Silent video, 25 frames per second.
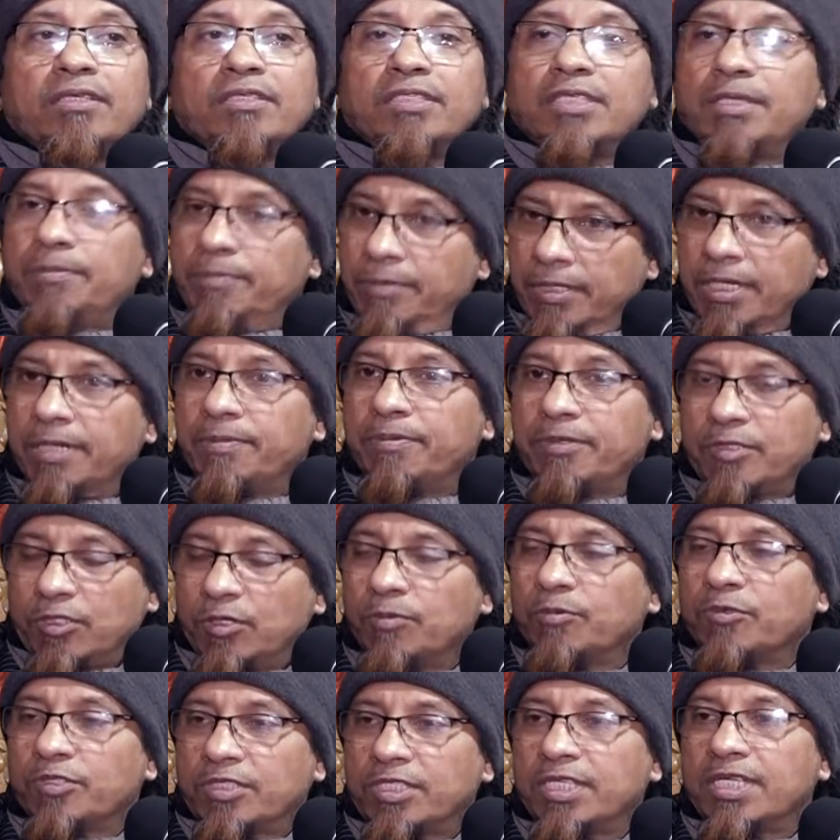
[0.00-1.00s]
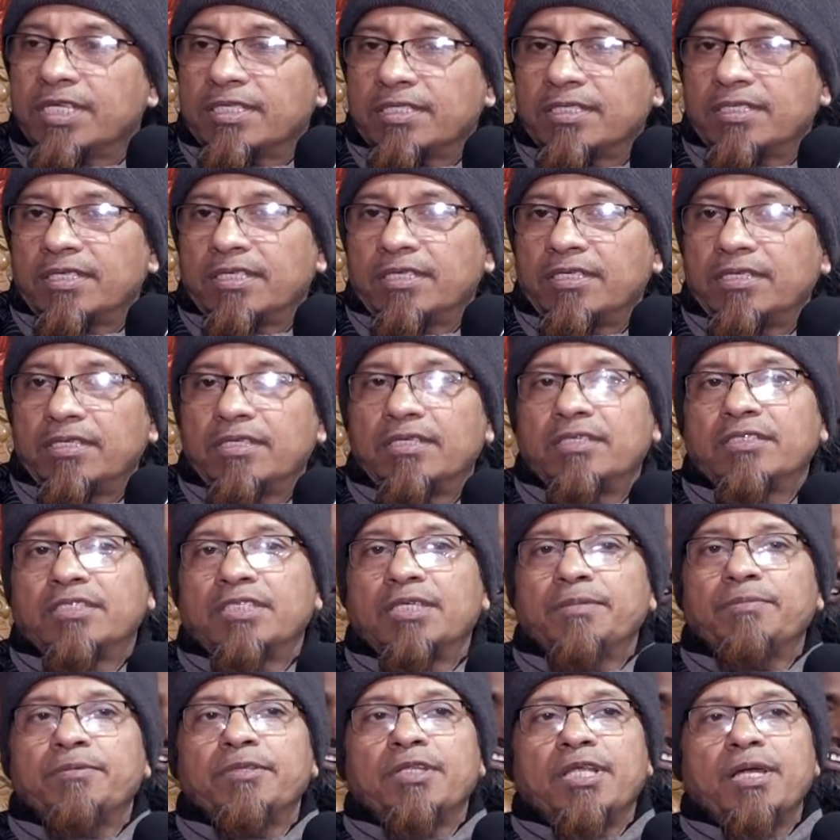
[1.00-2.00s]
সেভেন আপে সমস্যা আছে
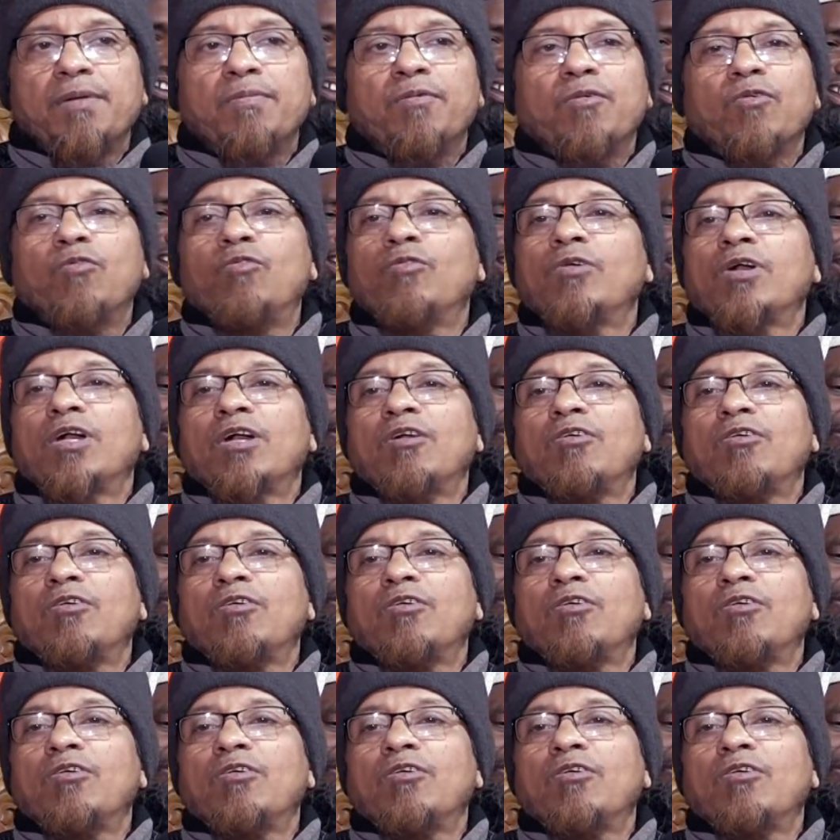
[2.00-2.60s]
সেভেন আপ কোকা